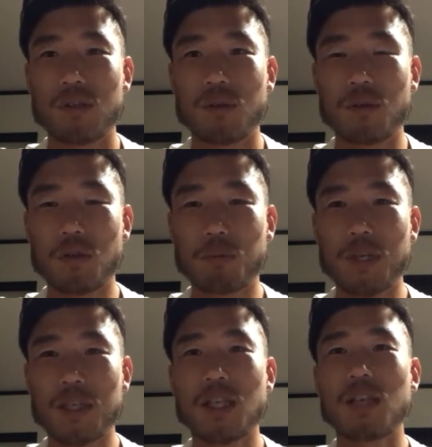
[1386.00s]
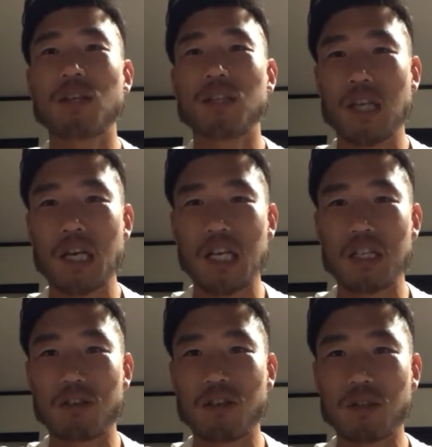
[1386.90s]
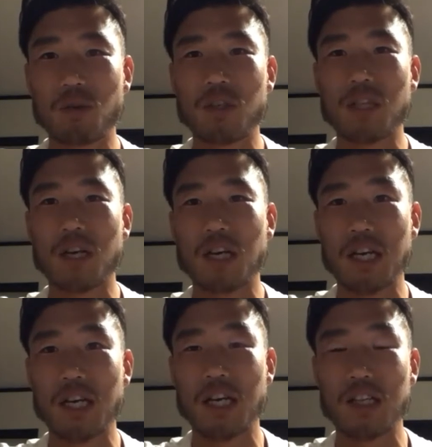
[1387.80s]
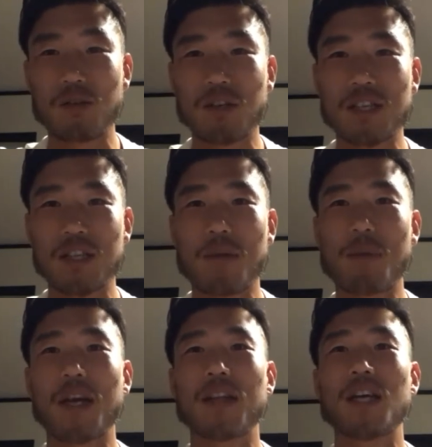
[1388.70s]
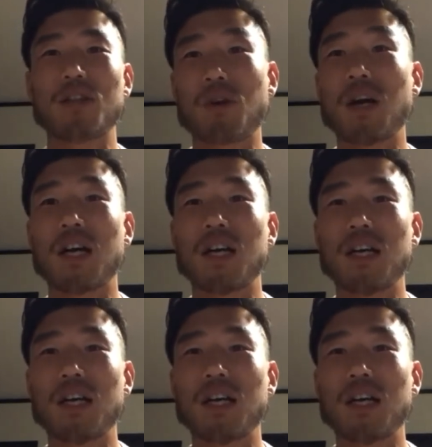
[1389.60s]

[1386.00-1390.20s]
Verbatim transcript: 俺のプレースタイルで言ったらヘディングが得意だからヘディングは絶対負けないとか